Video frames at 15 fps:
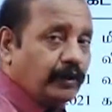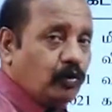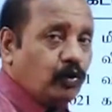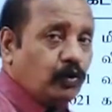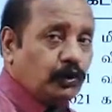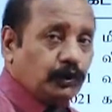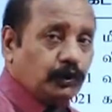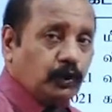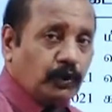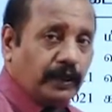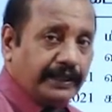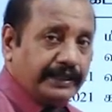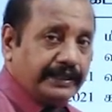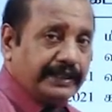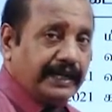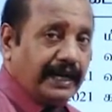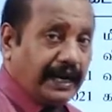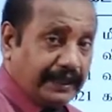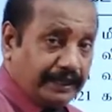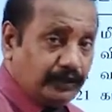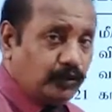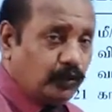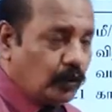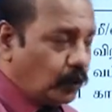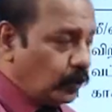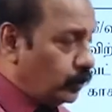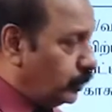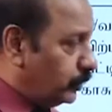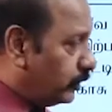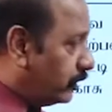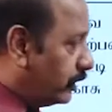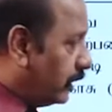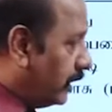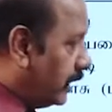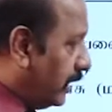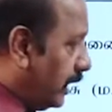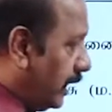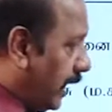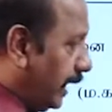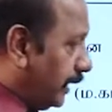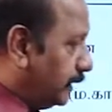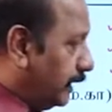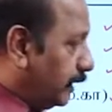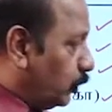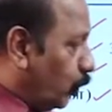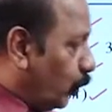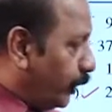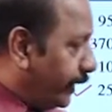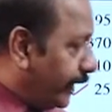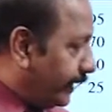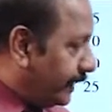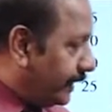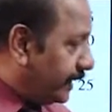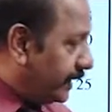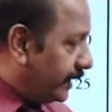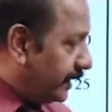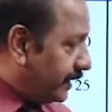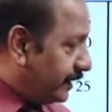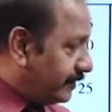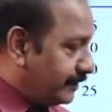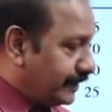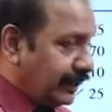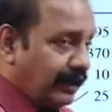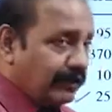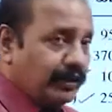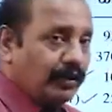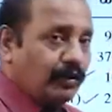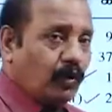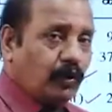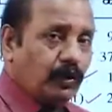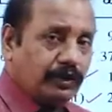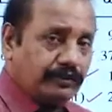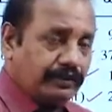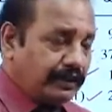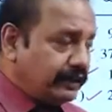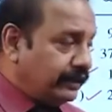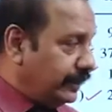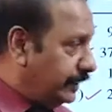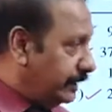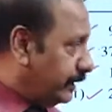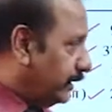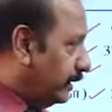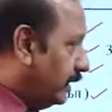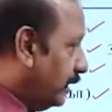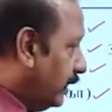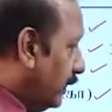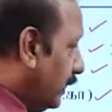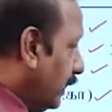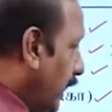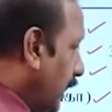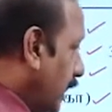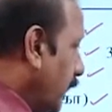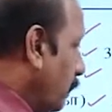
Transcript: கூட்டுத்தொகை ஐநூறு அந்த தொகையை செலவில் கொண்டு சென்று நாங்கள்